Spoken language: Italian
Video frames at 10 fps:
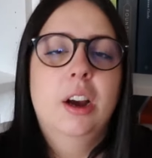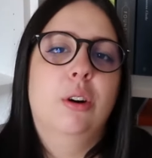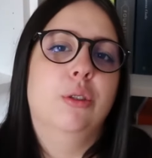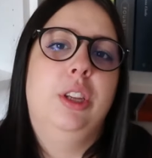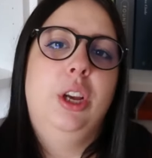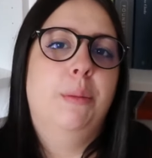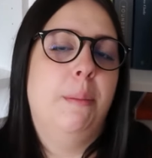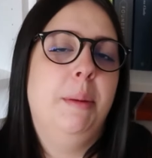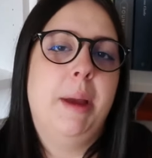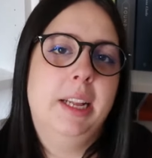oddio ma
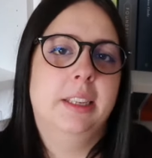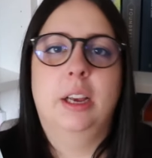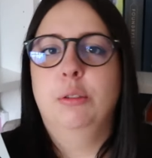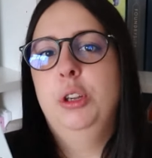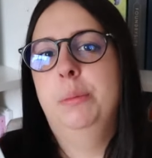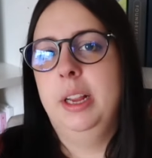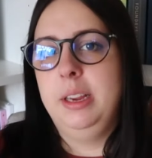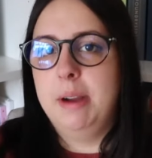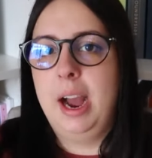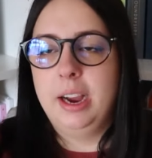mi pensa, oddio ma
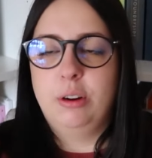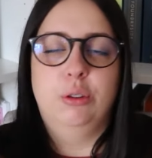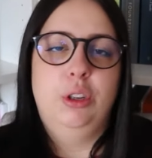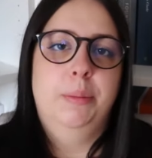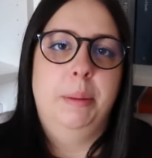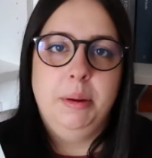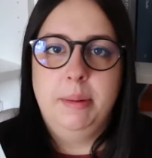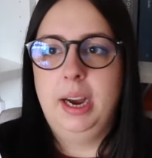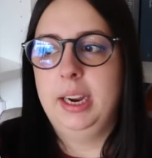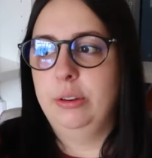gli manco, oddio ma mi
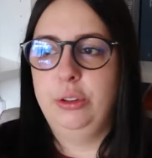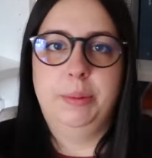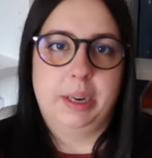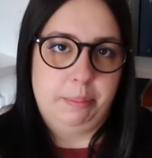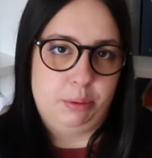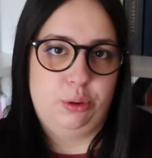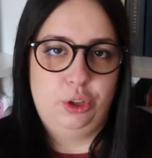manca, oddio ma che posso...